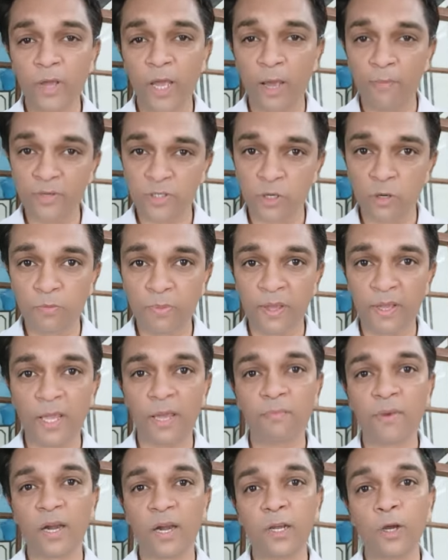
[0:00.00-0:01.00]
मैं अमेजोन पे की
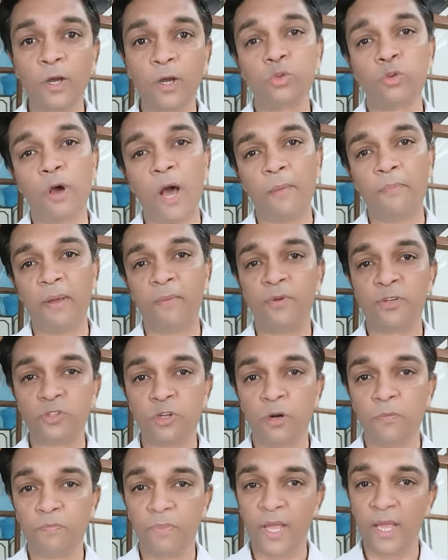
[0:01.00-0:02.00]
बात करूं तो आप
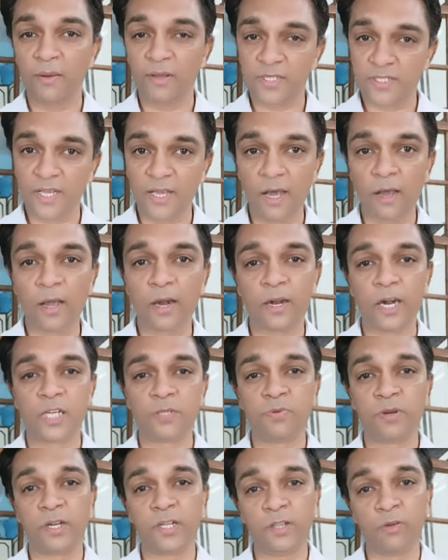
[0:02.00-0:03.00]
अमेजोन पे से अगर
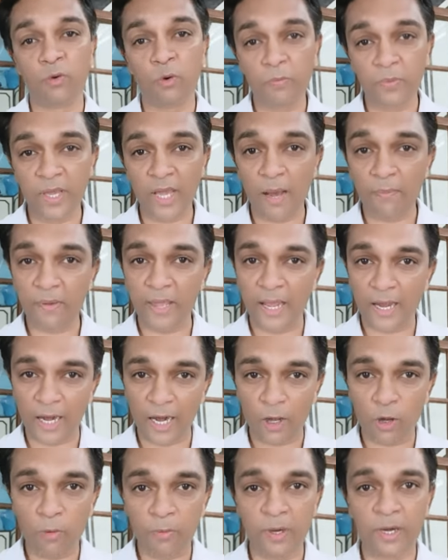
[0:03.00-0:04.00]
ट्रांसफर करते हो वो भी आप एक
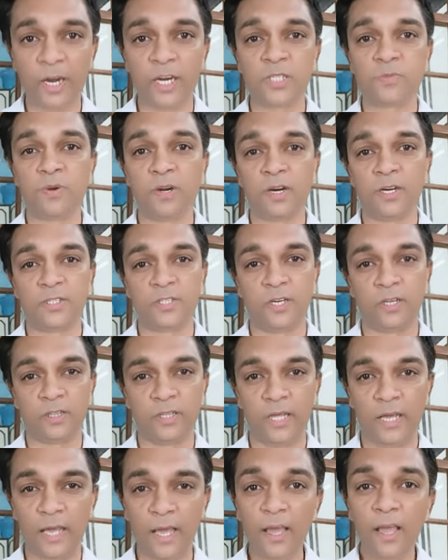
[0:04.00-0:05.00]
लाख रुपए ट्रांसफर कर
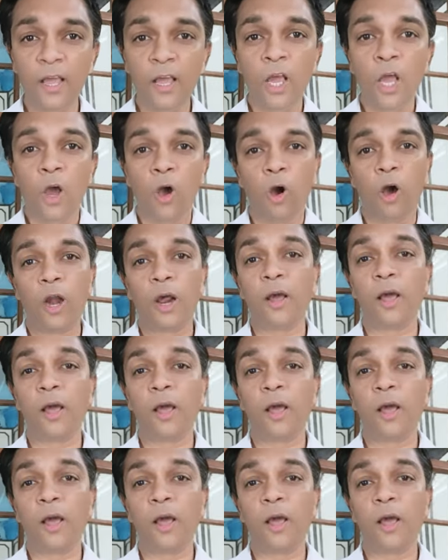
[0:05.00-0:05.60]
सकते हैं और